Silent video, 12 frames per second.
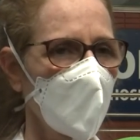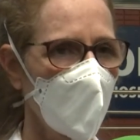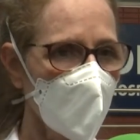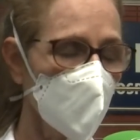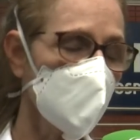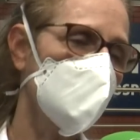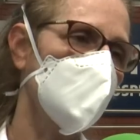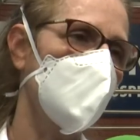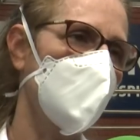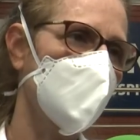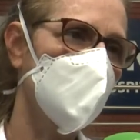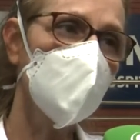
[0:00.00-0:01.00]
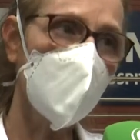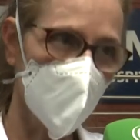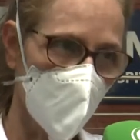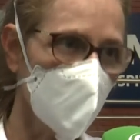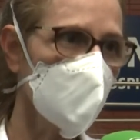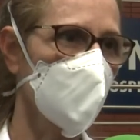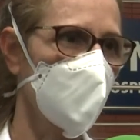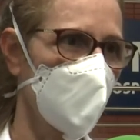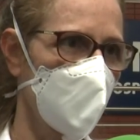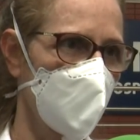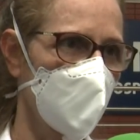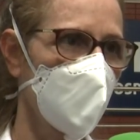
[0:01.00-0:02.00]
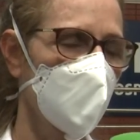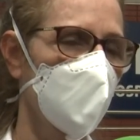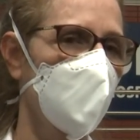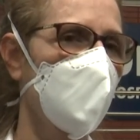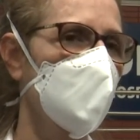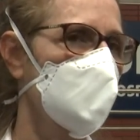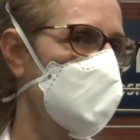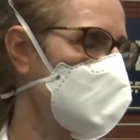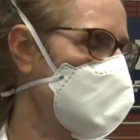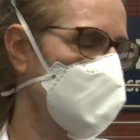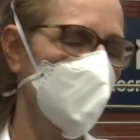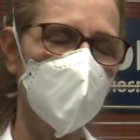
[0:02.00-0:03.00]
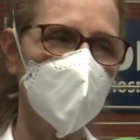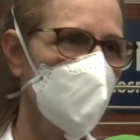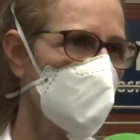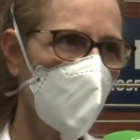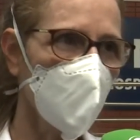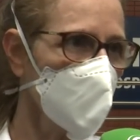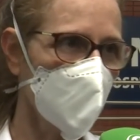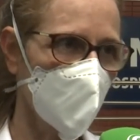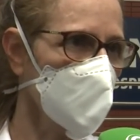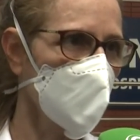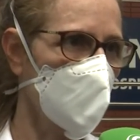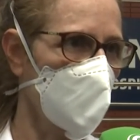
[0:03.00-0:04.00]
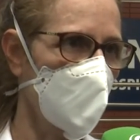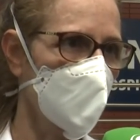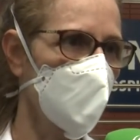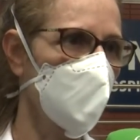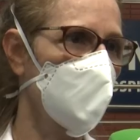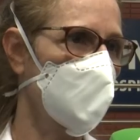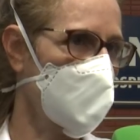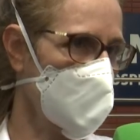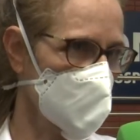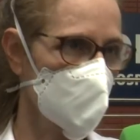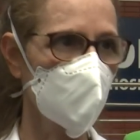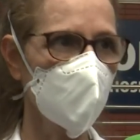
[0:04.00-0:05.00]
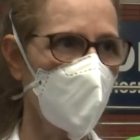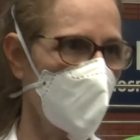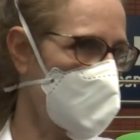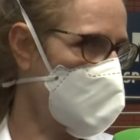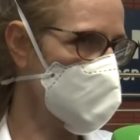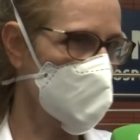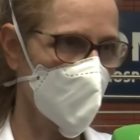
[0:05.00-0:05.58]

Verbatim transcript: é considerada uma boa sobrevida, mas a gente não se contenta com ela, a gente quer superar os